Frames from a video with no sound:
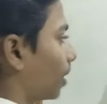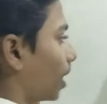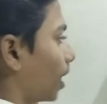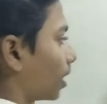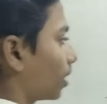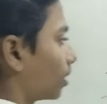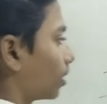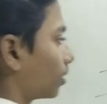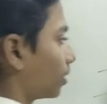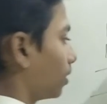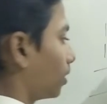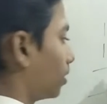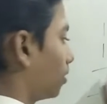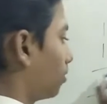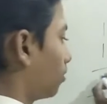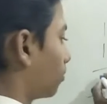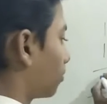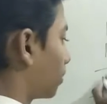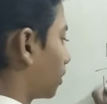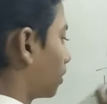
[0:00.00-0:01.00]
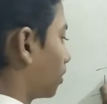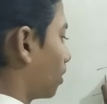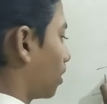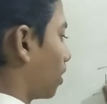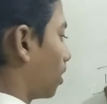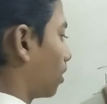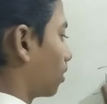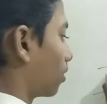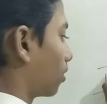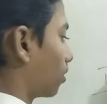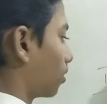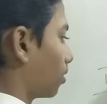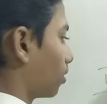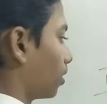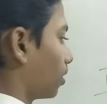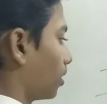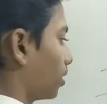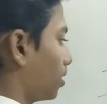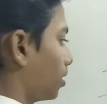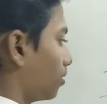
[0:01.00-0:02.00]
बारह तीन
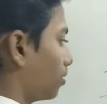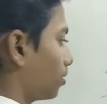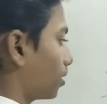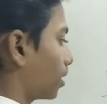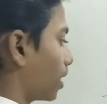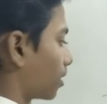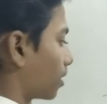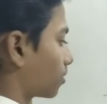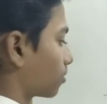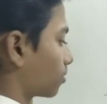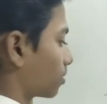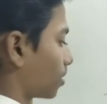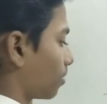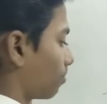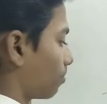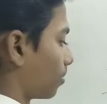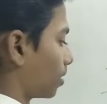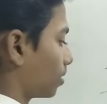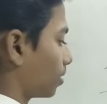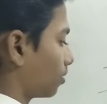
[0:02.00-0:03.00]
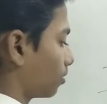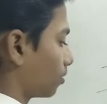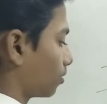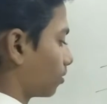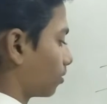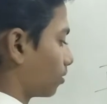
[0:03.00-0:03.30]
पंद्रह ये हो गया एक सौ छप्पन